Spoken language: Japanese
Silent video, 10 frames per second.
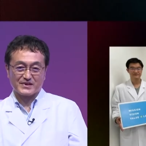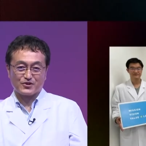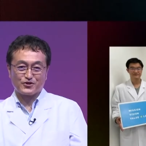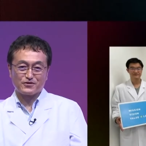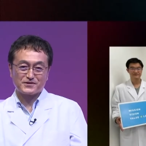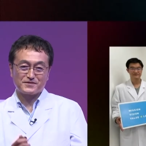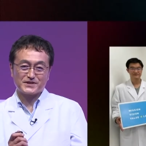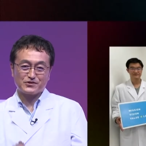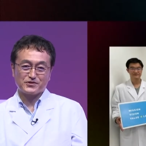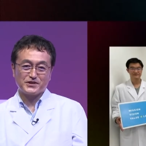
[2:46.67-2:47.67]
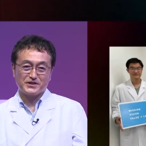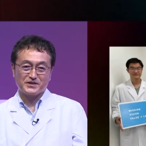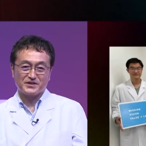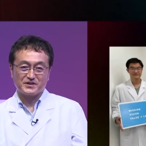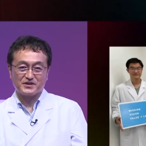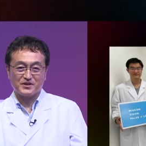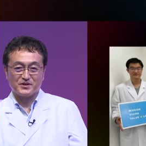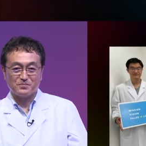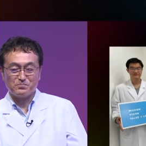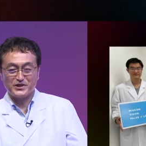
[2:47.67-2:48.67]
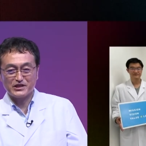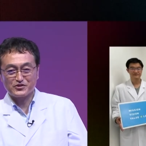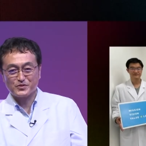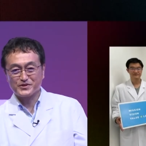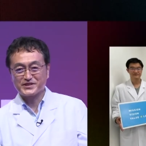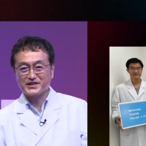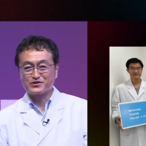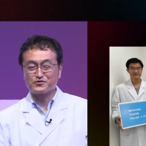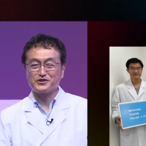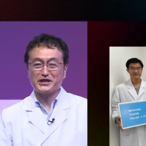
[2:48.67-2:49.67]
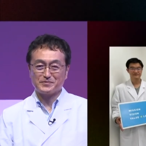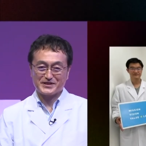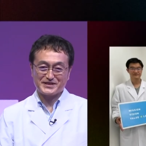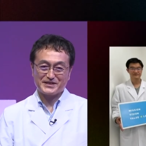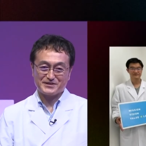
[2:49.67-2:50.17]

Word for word: これを作った時みんなの気持ちが一つになりました。